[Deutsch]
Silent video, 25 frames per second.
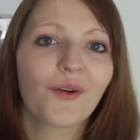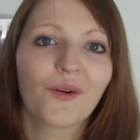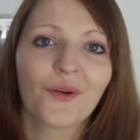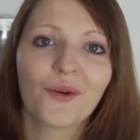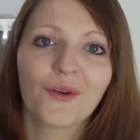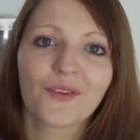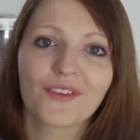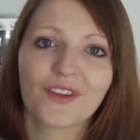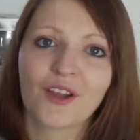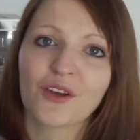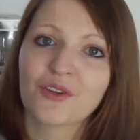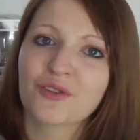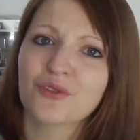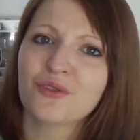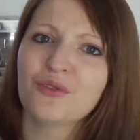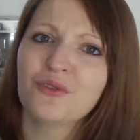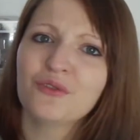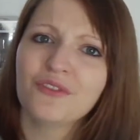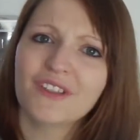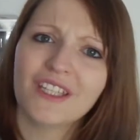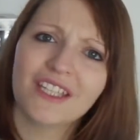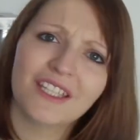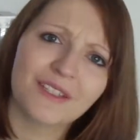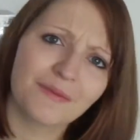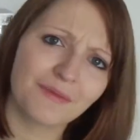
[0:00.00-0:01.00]
Und auch
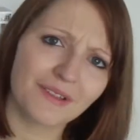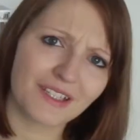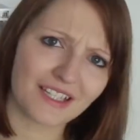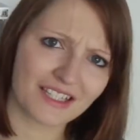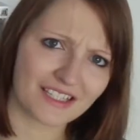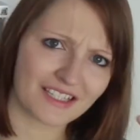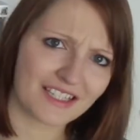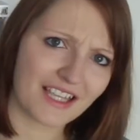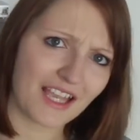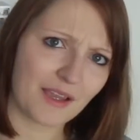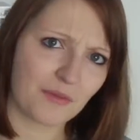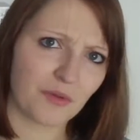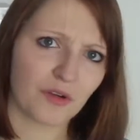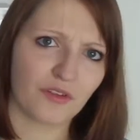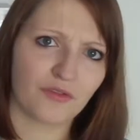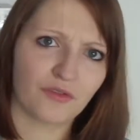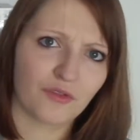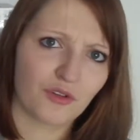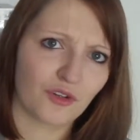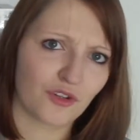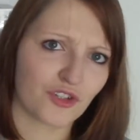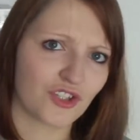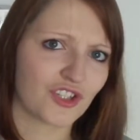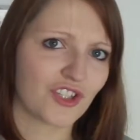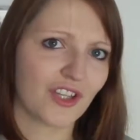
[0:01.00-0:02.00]
so, wie ich mir das
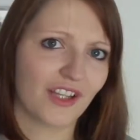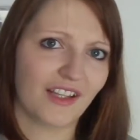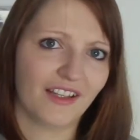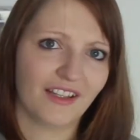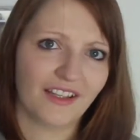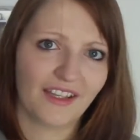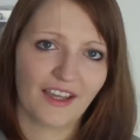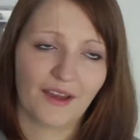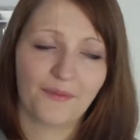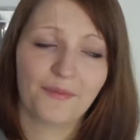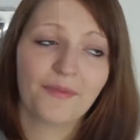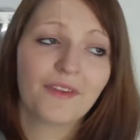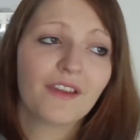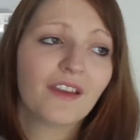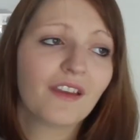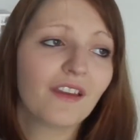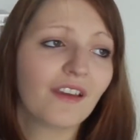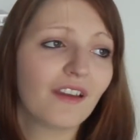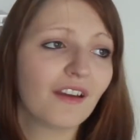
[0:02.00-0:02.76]
selber vorstelle, ja.